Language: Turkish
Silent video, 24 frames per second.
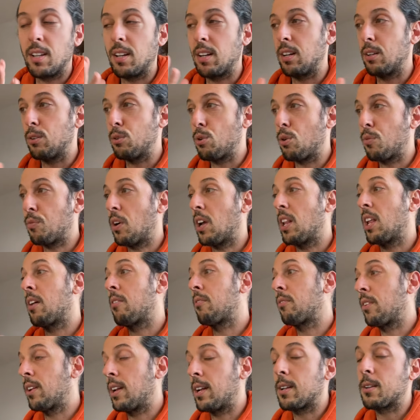dağılıyor
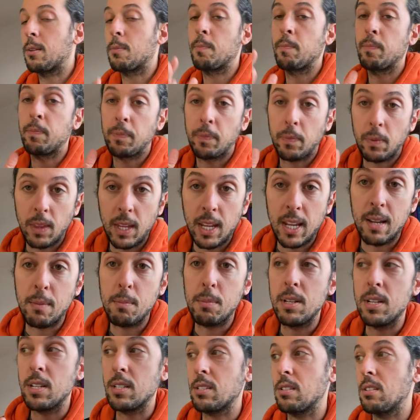falan filan
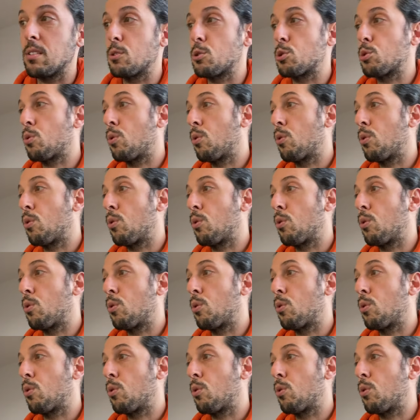diyebilirsiniz.